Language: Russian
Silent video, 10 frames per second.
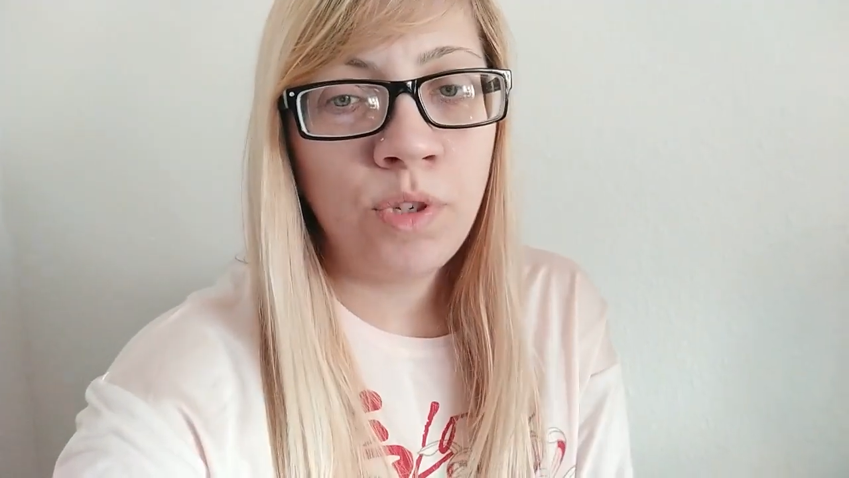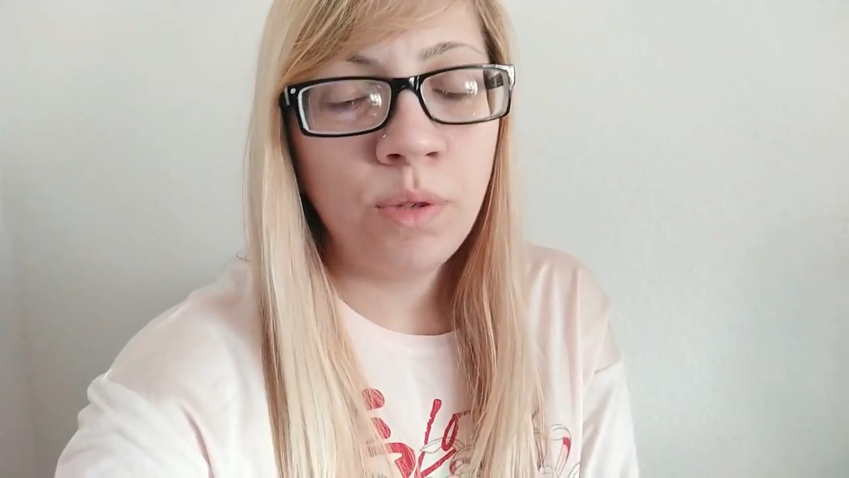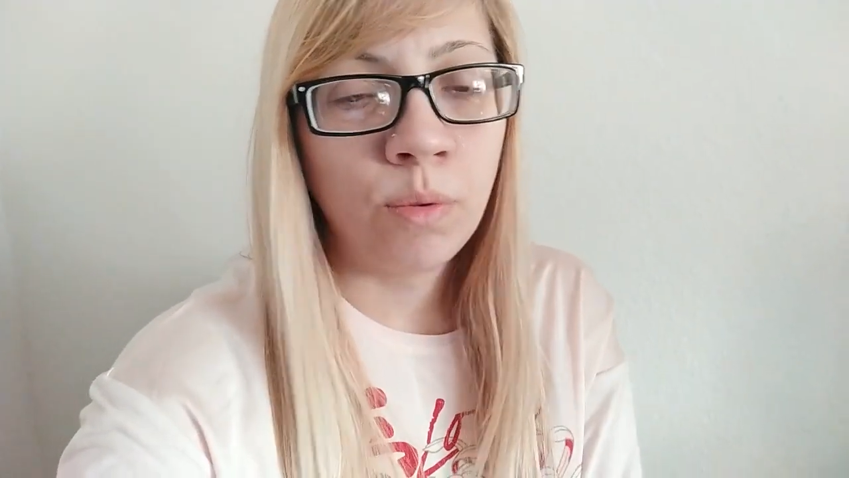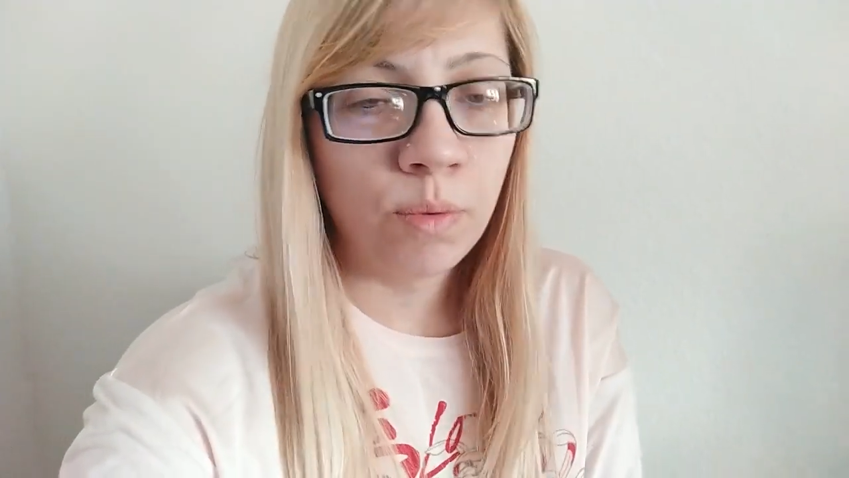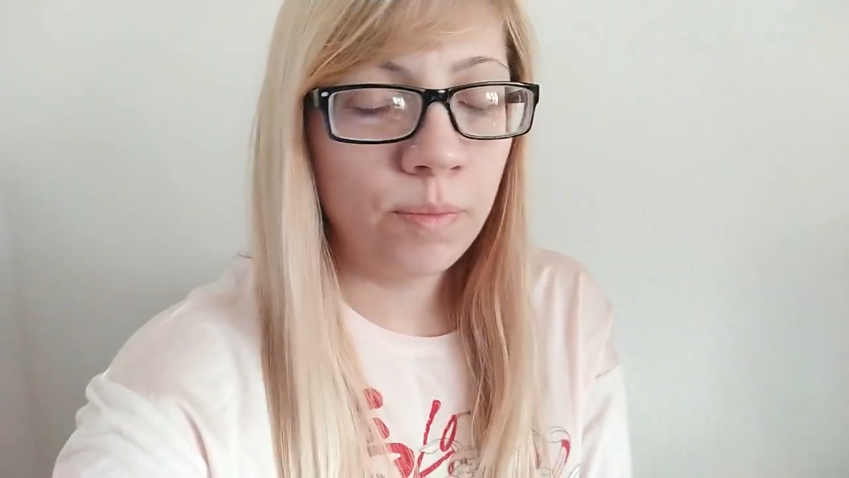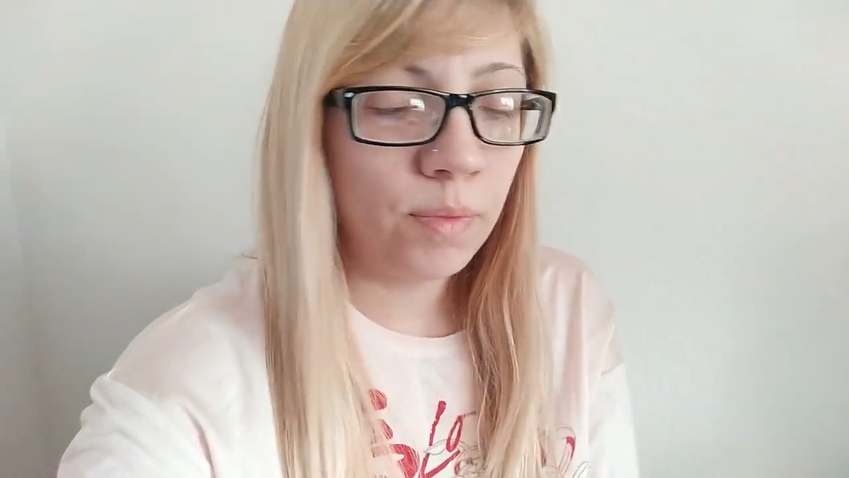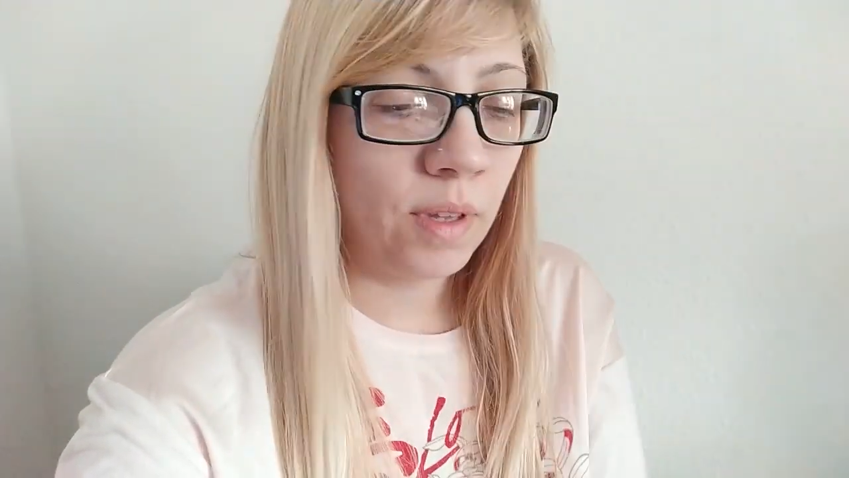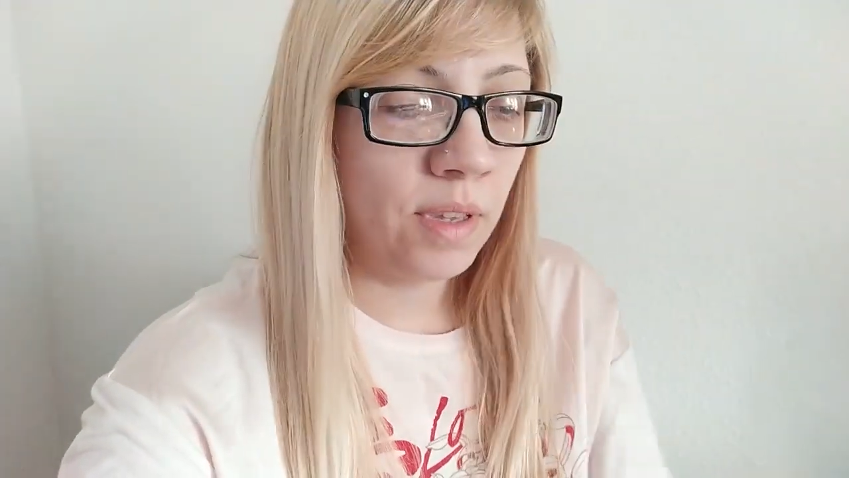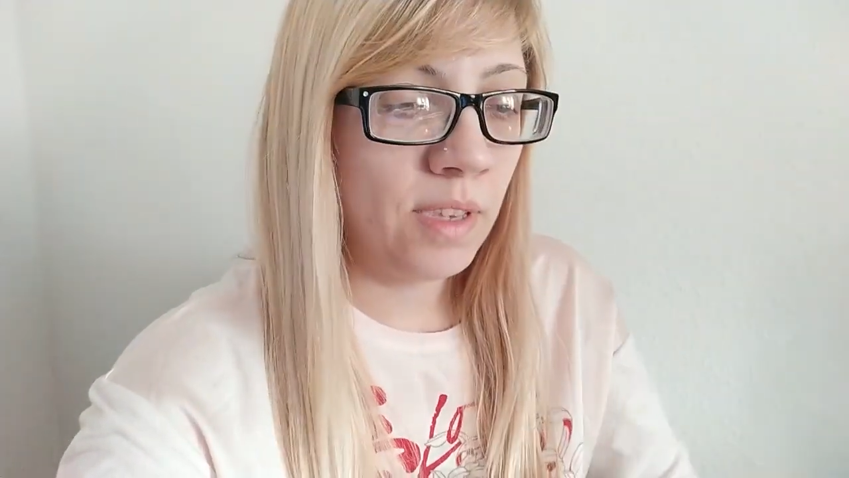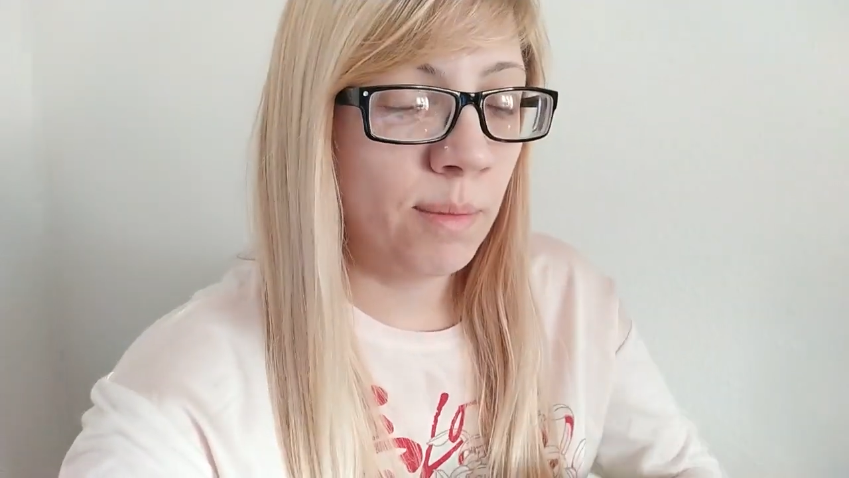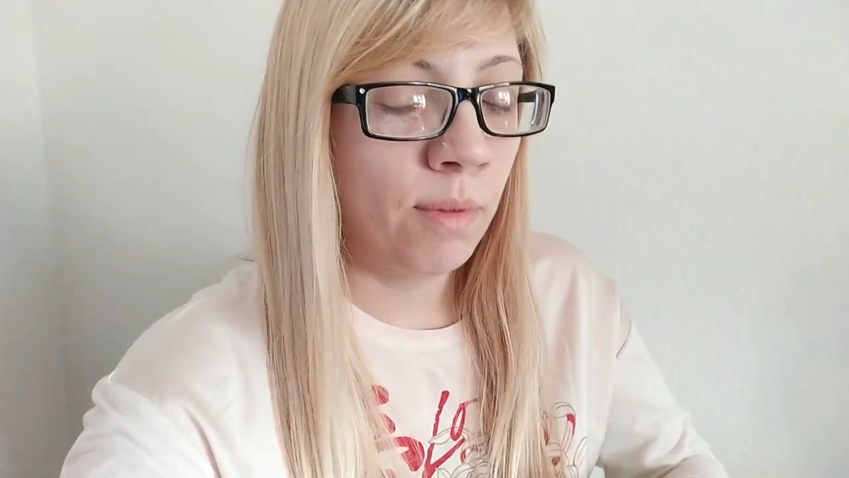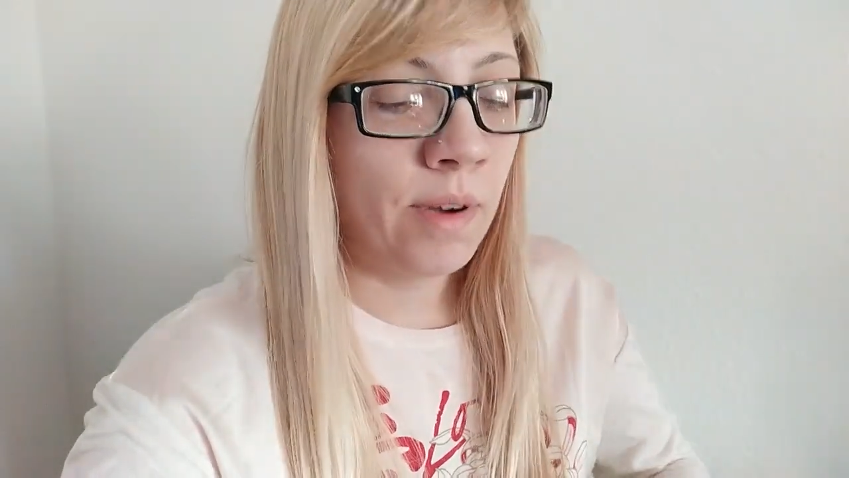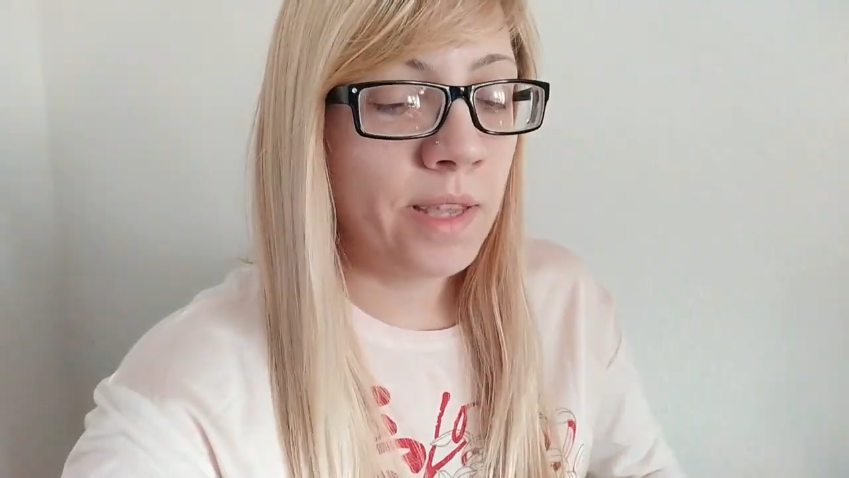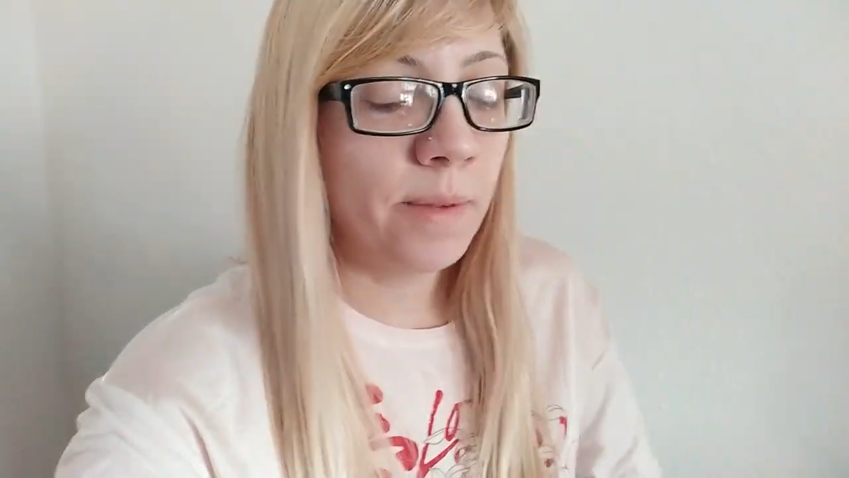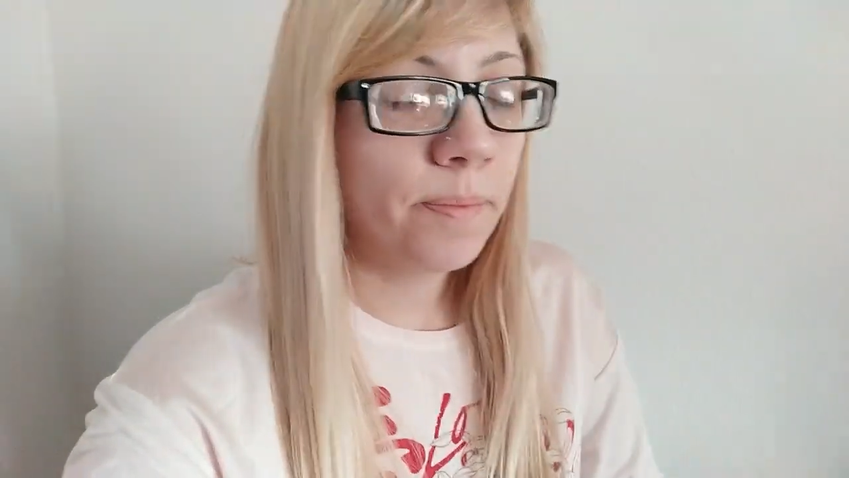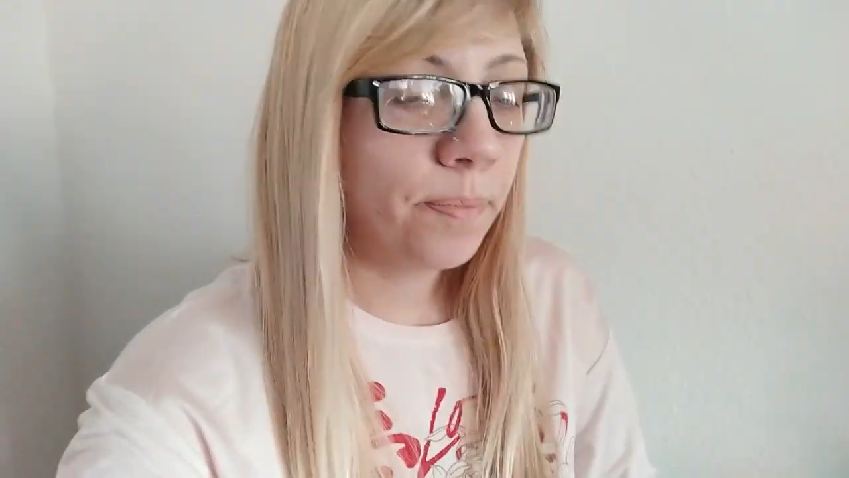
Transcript: ну, э, не забывать.